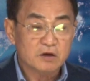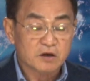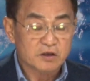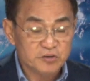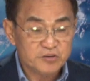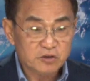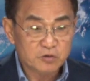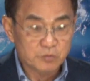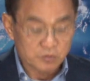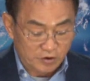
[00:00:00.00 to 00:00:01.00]
Chính sách
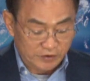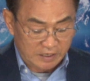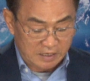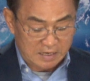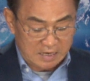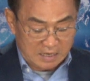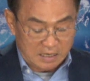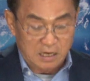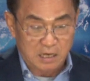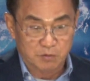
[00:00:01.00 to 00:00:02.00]
chung có nghĩa là
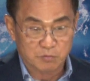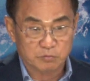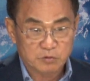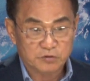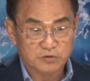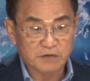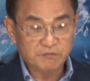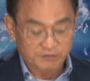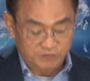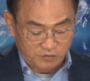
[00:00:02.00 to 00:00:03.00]
ông chánh
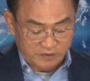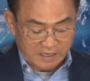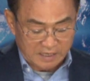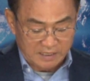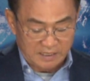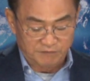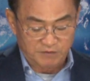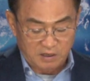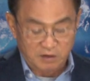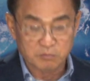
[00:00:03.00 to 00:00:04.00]
văn phòng Kelly và
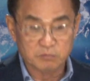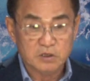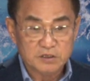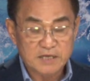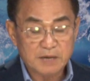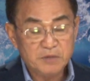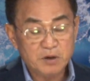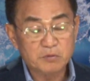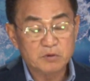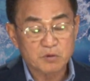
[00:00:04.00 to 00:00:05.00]
ông giám
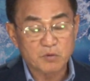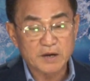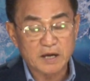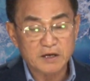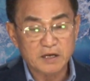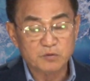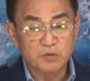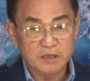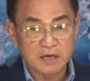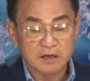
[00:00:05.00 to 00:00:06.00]
đốc cơ quan an ninh quốc
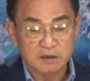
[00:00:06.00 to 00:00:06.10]
gia